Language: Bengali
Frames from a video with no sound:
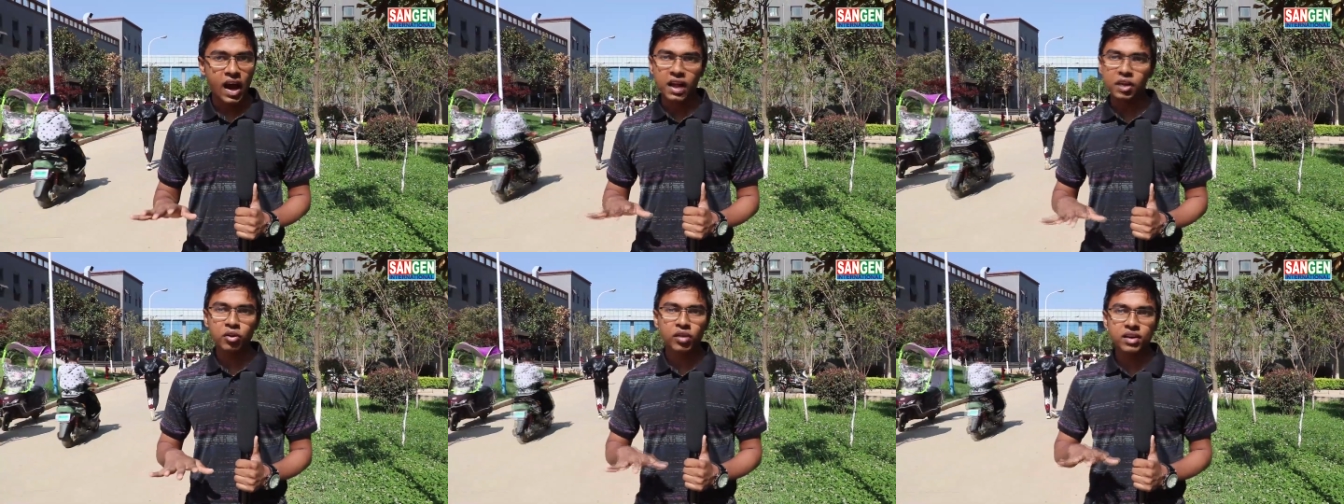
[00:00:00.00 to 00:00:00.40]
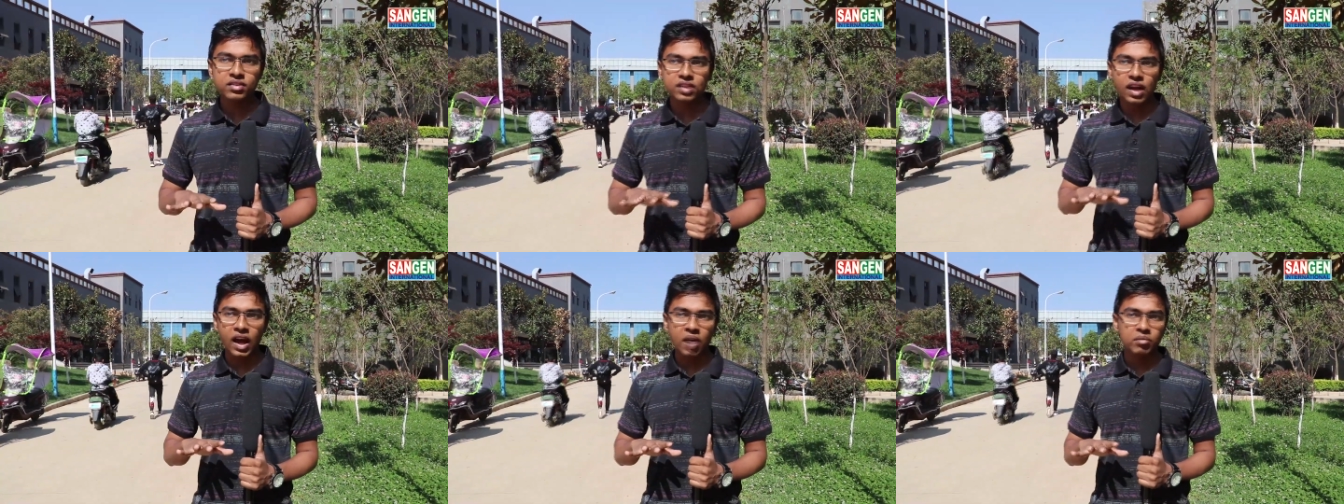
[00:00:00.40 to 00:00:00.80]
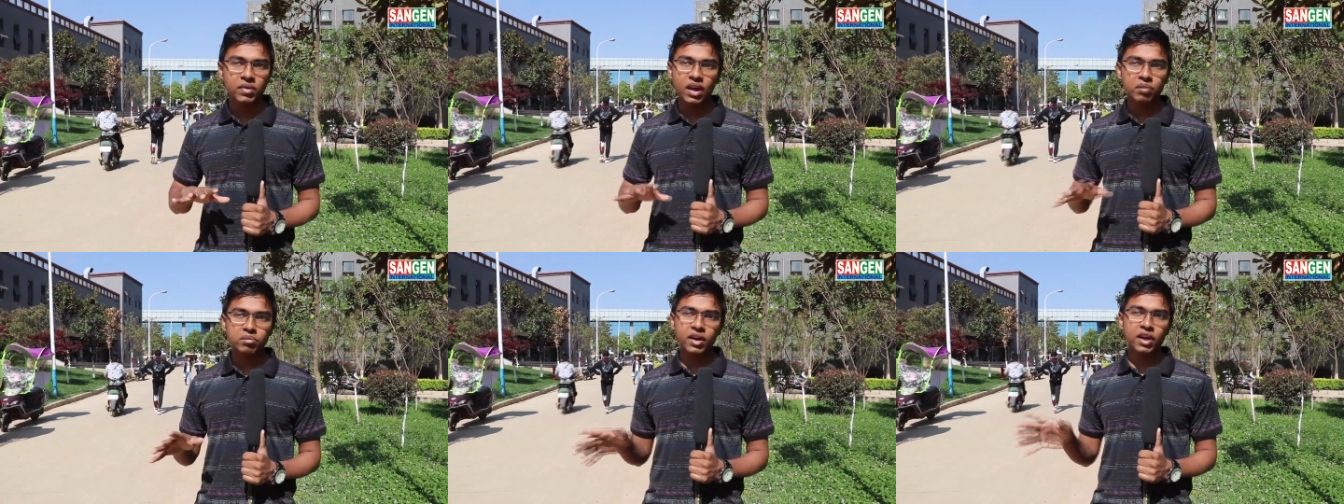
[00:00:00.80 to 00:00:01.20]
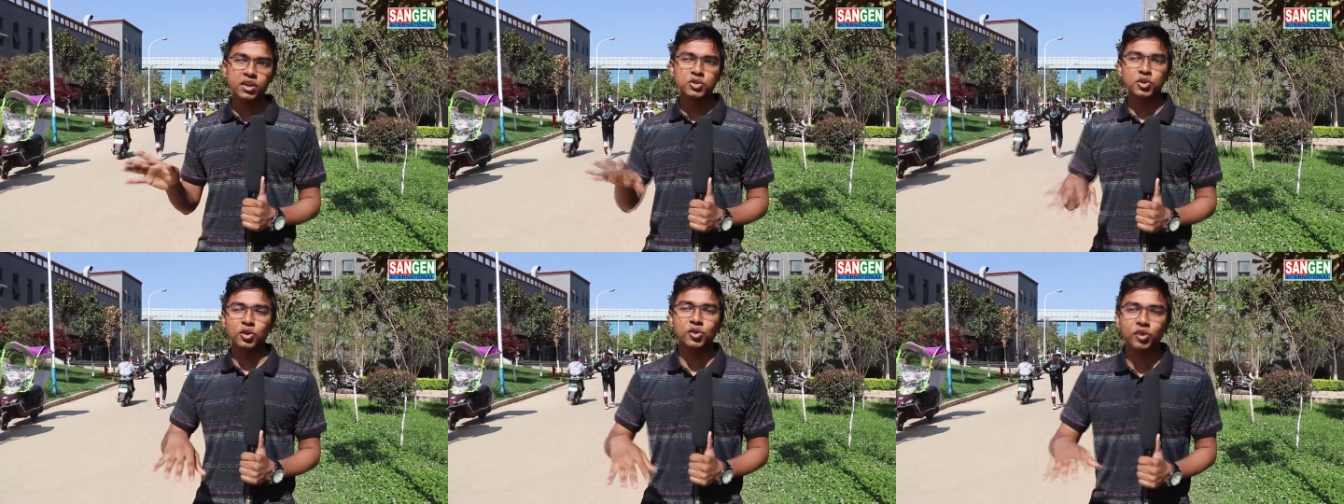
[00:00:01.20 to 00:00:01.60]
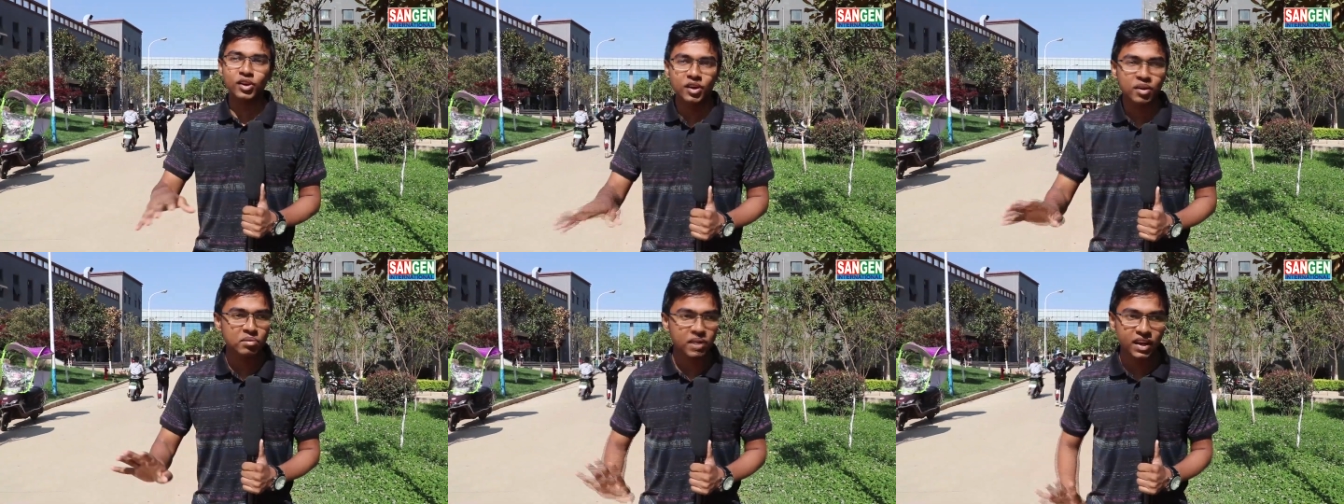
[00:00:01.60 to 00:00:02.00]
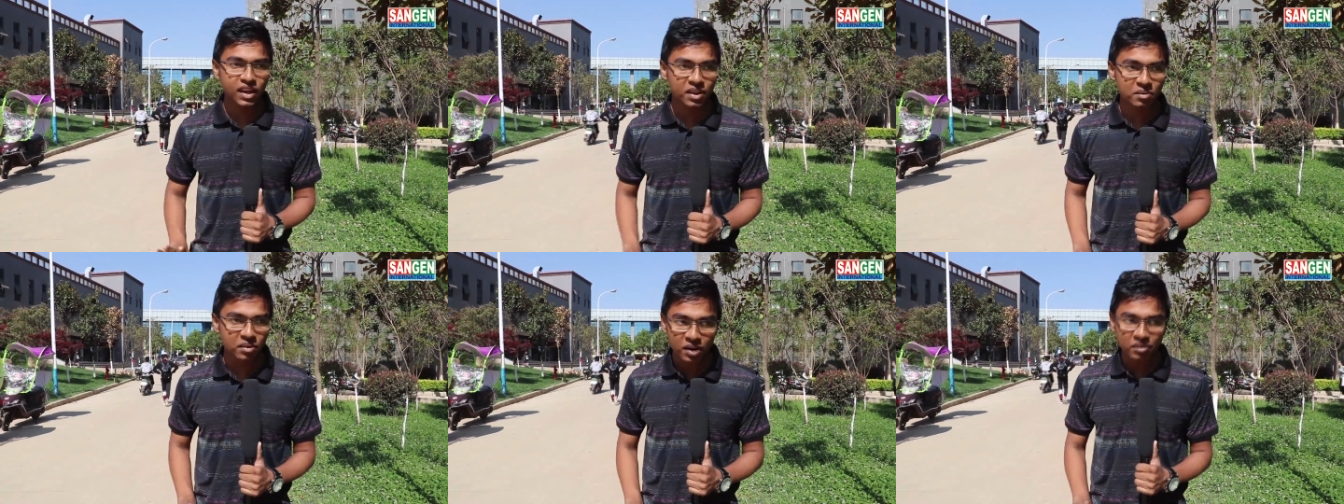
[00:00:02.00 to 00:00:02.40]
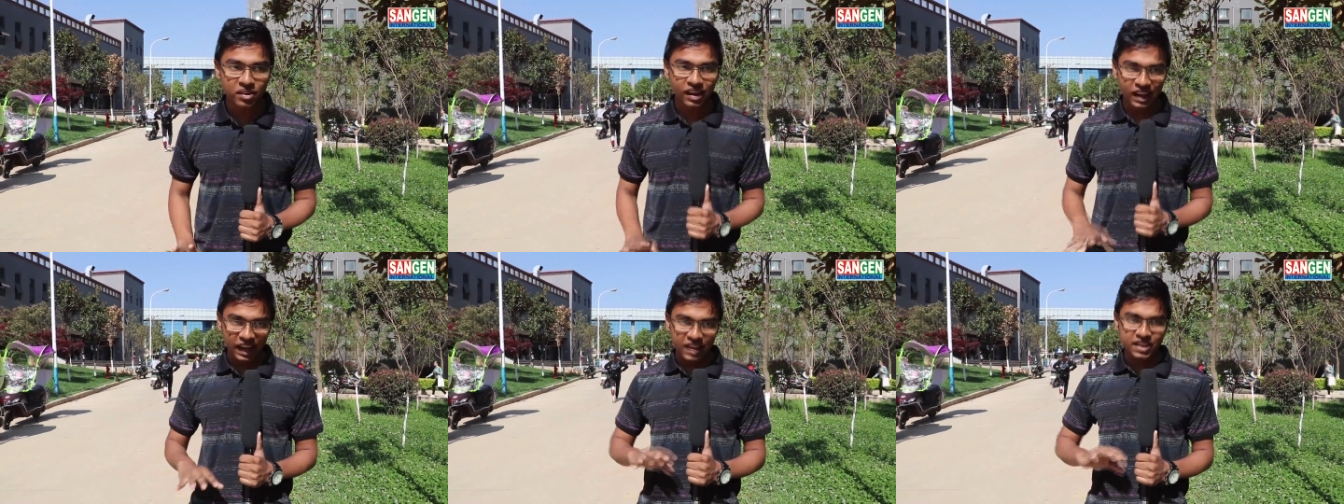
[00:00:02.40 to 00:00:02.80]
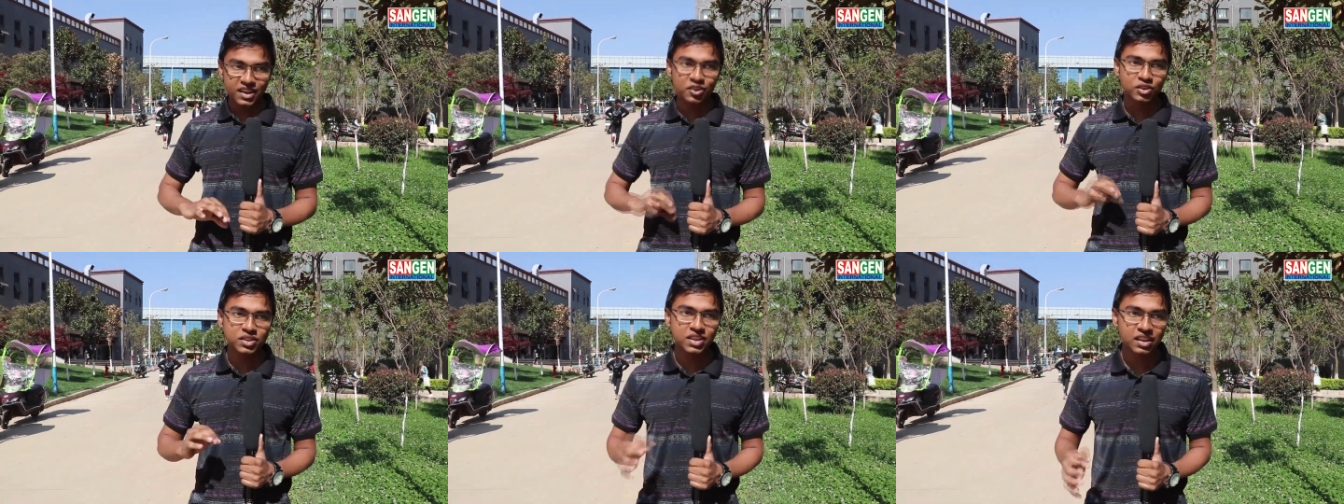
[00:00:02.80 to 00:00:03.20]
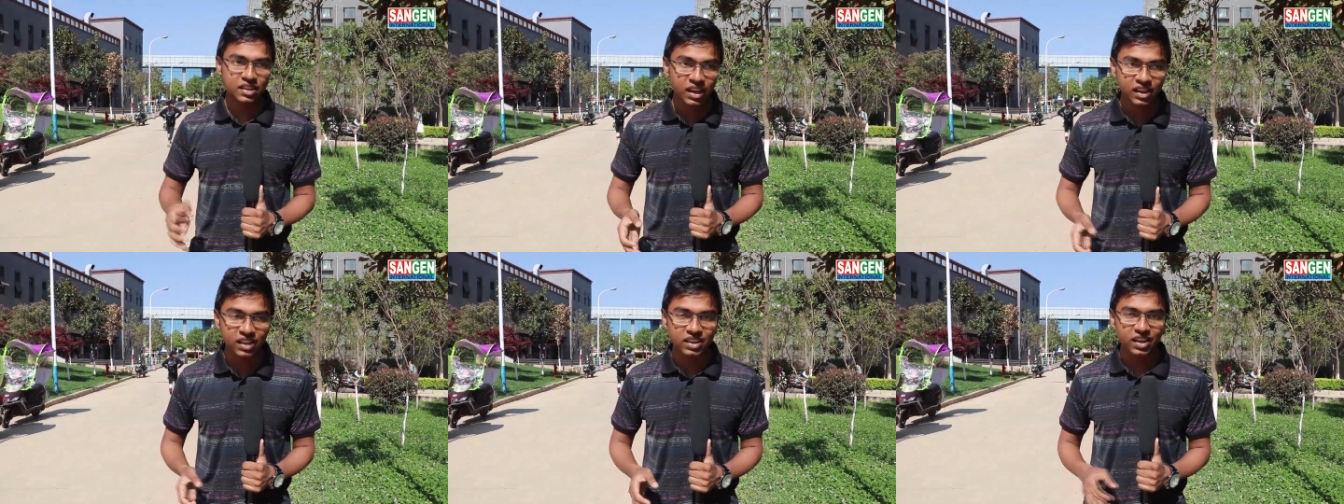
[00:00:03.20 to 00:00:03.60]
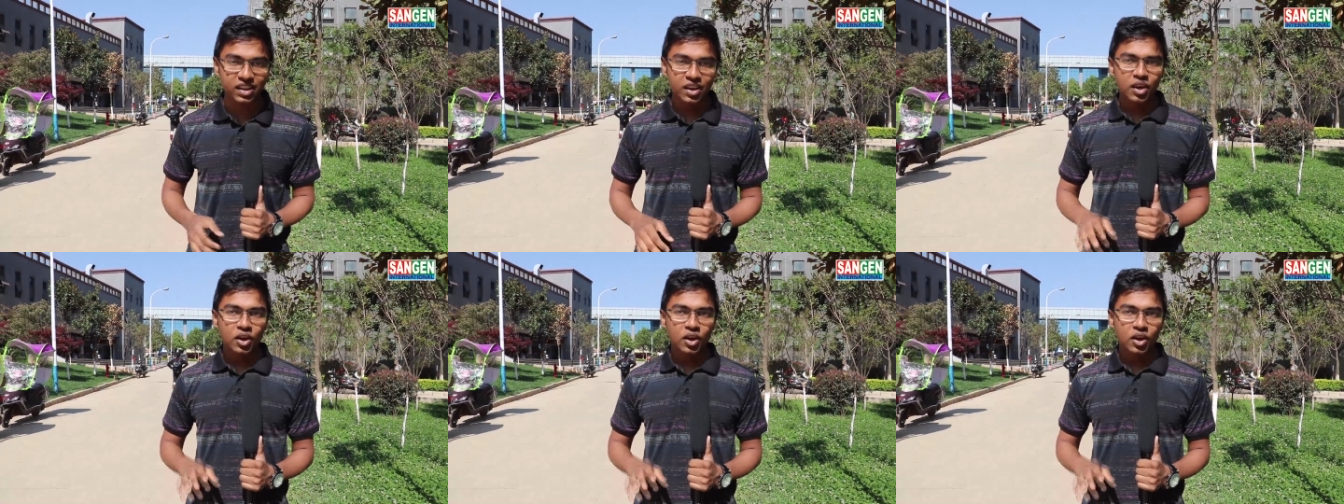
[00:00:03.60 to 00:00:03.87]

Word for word: আদারওয়াইজ আমি আপনাকে জোর করলেও আপনি খেতে পারবেন না এটাই হচ্ছে রিয়েলিটি